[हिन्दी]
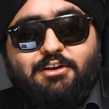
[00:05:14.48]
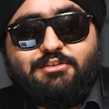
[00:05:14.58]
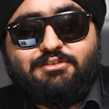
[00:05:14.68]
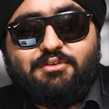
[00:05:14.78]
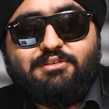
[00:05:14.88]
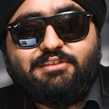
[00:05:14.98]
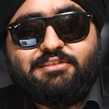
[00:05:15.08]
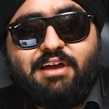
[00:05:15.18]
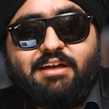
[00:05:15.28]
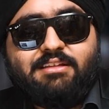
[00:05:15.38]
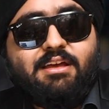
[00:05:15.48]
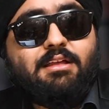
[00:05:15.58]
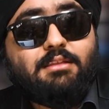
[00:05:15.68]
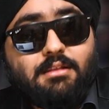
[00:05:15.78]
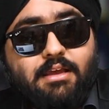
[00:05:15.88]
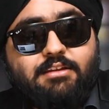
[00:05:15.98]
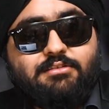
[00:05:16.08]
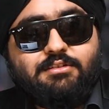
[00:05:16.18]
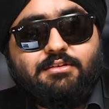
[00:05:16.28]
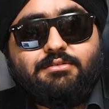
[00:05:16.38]
और न्यूज स्टोरीज के साथ द
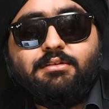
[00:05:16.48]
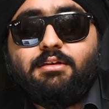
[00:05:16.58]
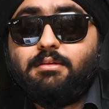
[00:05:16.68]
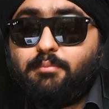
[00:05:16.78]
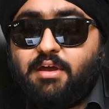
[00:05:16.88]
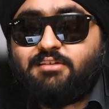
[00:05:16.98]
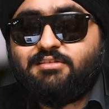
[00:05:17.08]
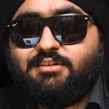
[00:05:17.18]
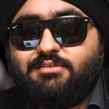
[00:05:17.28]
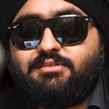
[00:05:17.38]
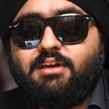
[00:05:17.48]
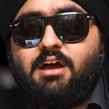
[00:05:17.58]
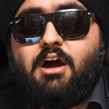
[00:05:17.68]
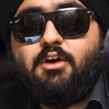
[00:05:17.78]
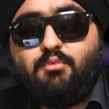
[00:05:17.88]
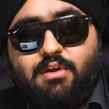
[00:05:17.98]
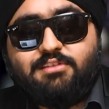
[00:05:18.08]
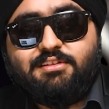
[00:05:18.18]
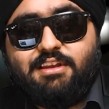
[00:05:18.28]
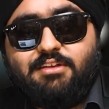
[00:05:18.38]
लेटेस्ट न्यूज़ द बेस्ट न्यूज़ ऑन
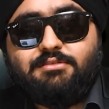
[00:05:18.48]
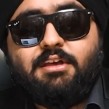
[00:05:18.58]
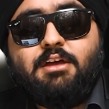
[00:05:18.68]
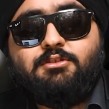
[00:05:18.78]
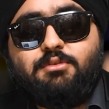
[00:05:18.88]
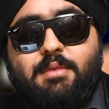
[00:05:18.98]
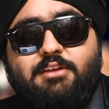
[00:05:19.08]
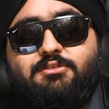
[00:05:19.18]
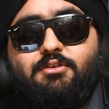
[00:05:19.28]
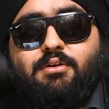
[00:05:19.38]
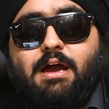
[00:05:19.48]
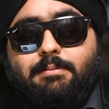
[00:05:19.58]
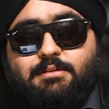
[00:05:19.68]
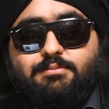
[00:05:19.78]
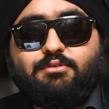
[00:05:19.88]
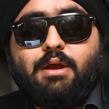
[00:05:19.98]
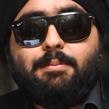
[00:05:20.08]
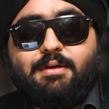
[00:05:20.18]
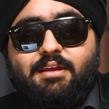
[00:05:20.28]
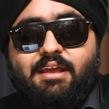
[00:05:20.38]
रेसलिंग न्यूज़ सो मेक श्योर आप
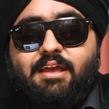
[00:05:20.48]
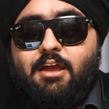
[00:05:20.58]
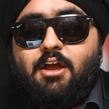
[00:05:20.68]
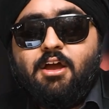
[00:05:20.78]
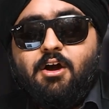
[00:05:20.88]
सब्सक्राइब करें